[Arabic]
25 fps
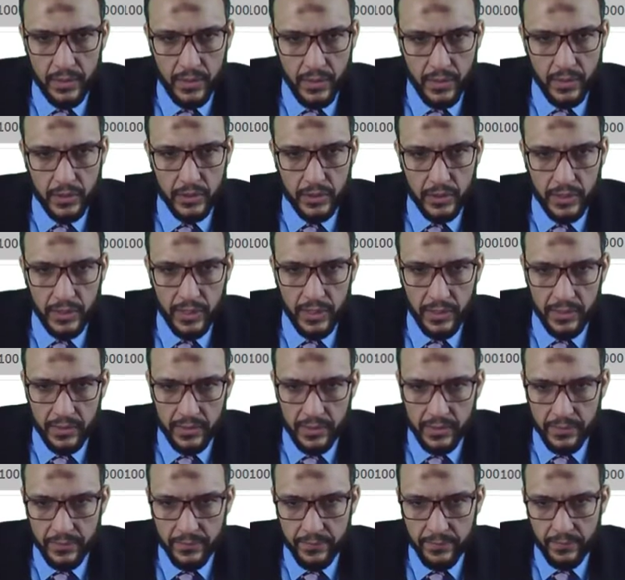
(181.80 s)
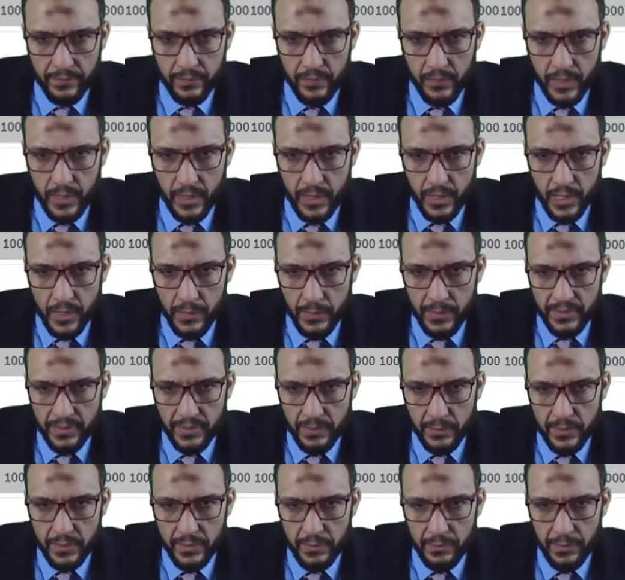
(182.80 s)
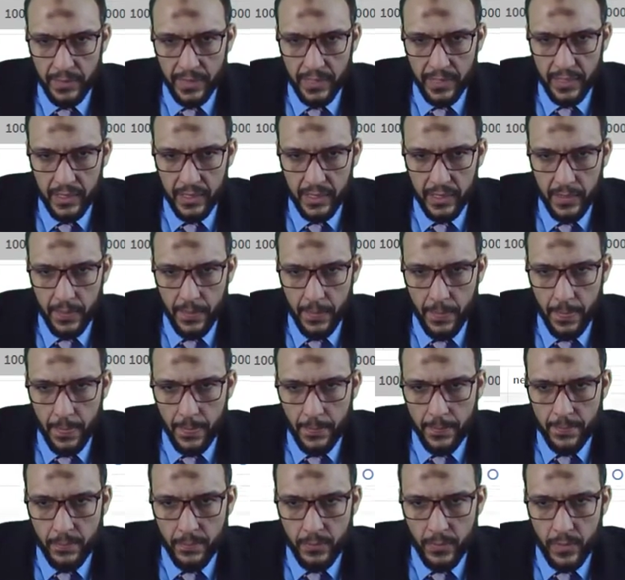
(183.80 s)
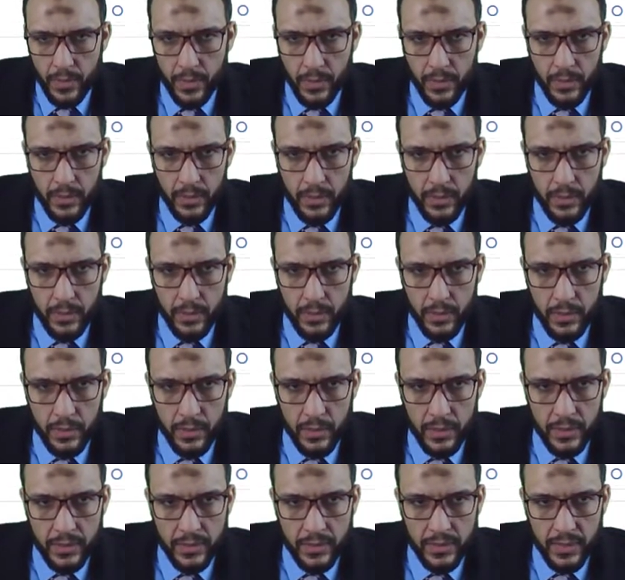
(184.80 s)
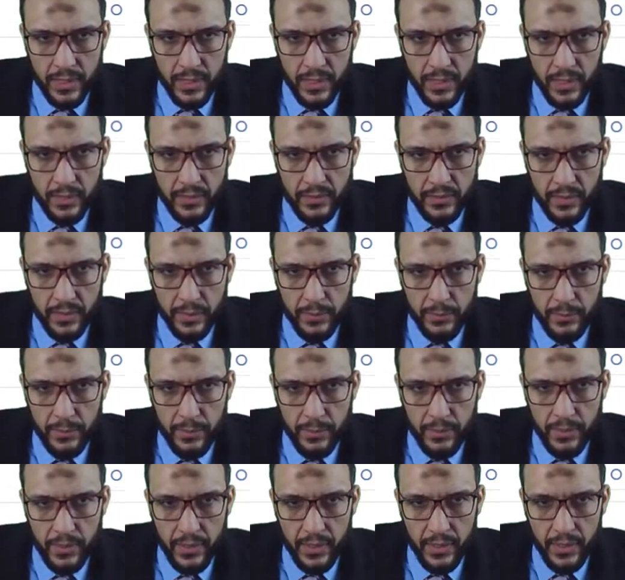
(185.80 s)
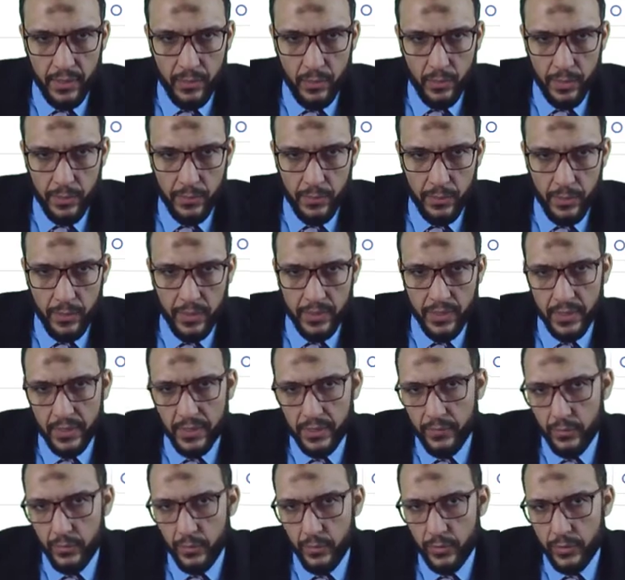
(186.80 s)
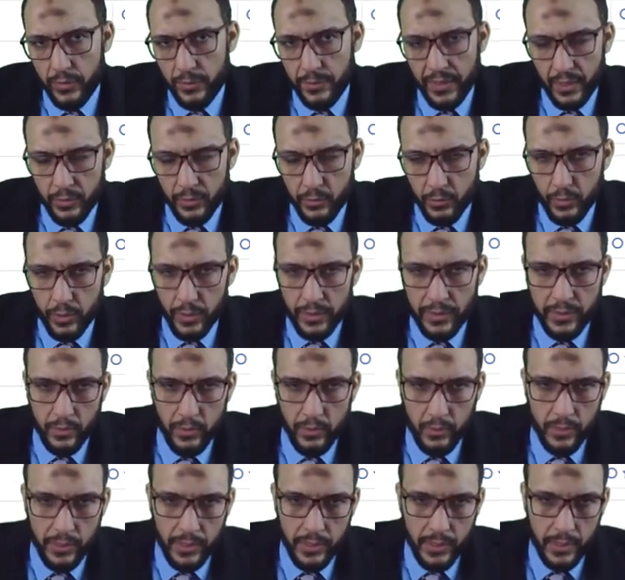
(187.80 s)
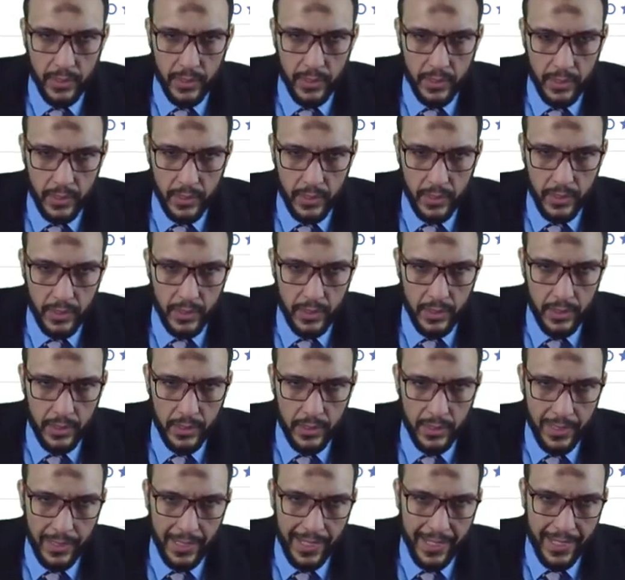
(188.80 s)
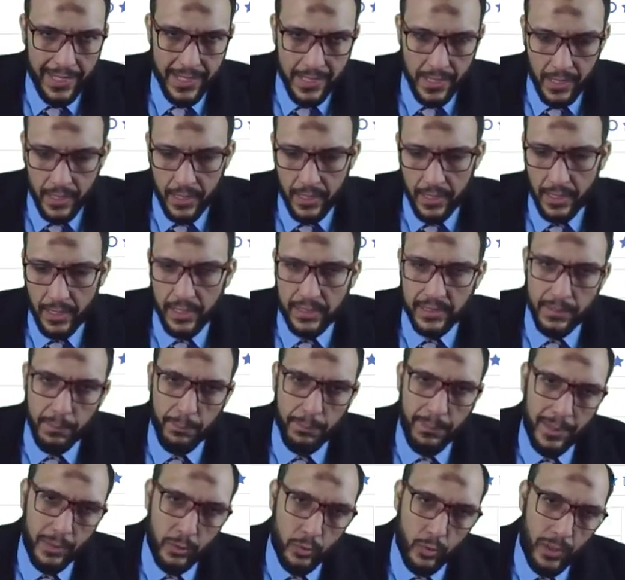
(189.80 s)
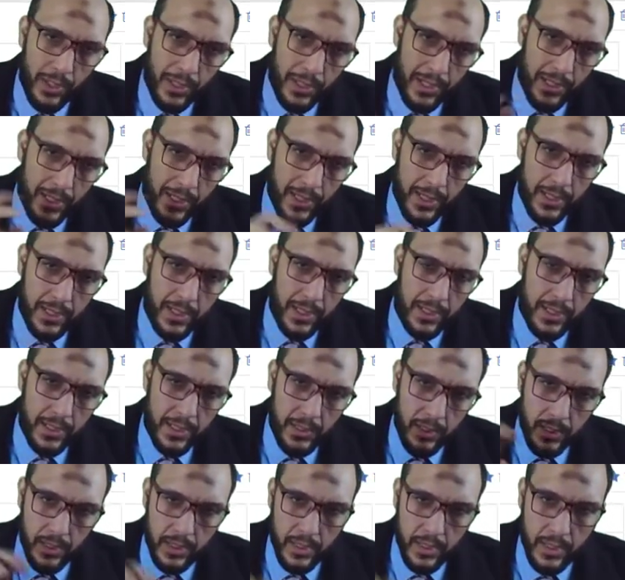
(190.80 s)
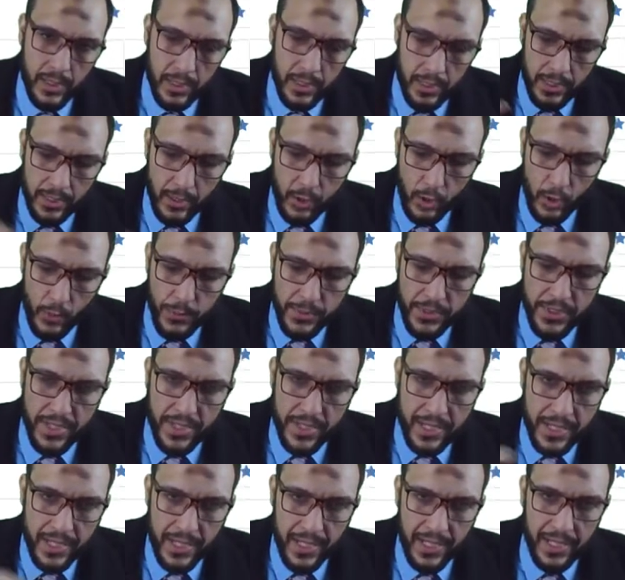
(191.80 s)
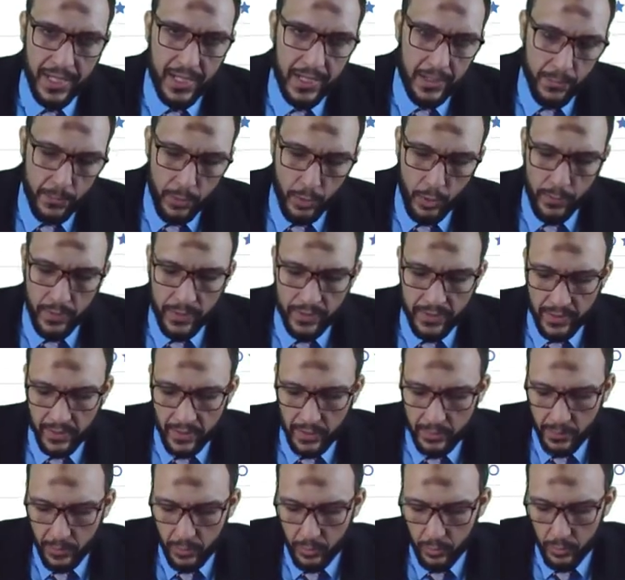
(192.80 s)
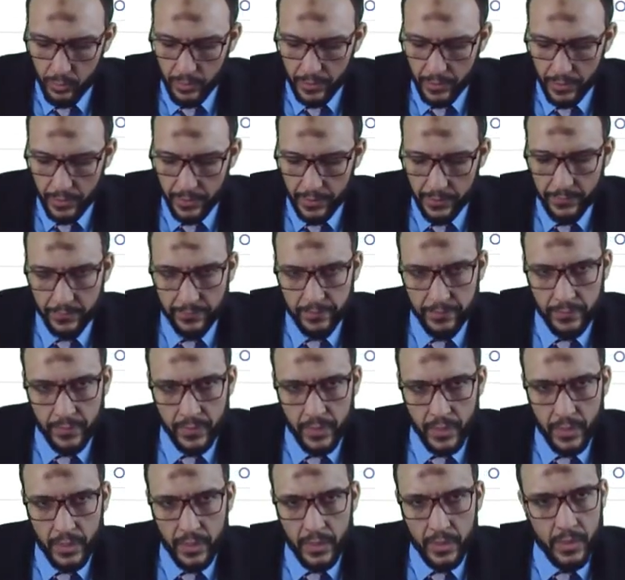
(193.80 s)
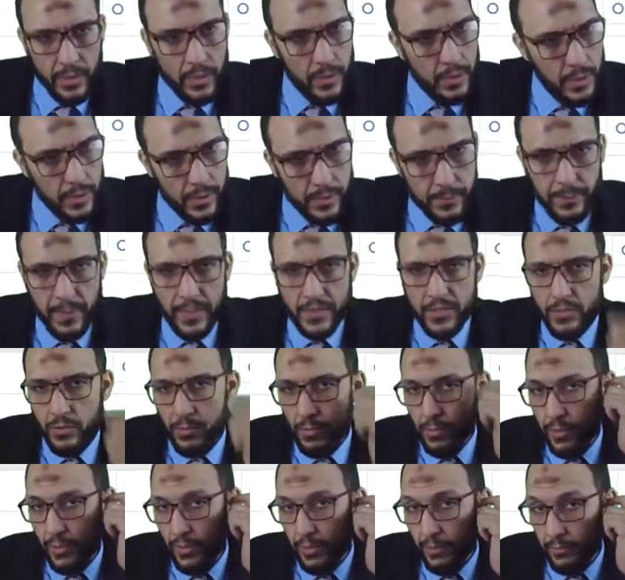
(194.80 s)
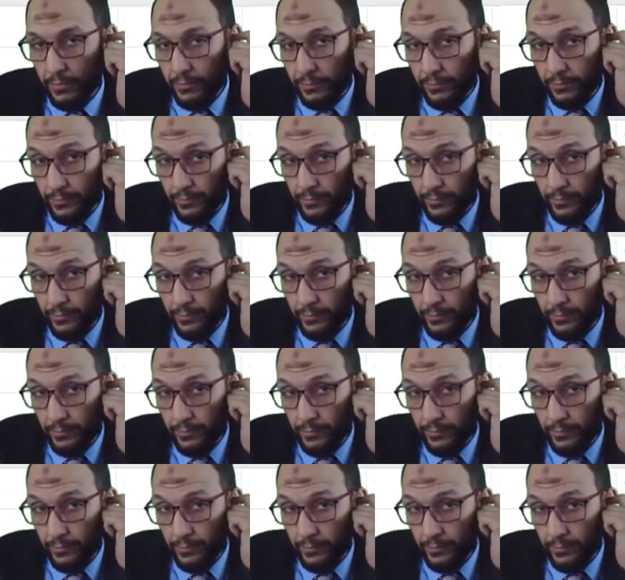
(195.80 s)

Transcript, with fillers: لا اشتغلت يبقى ظبطت معايا اه ان انا التر امبلوي اللي هو الامبلوي اي دي الديفولت بتاعته ادي له الايه اللي انا عايز اظبطه على كاوبشنز على البروبرتي اللي موجوده يعني ماشي اوكي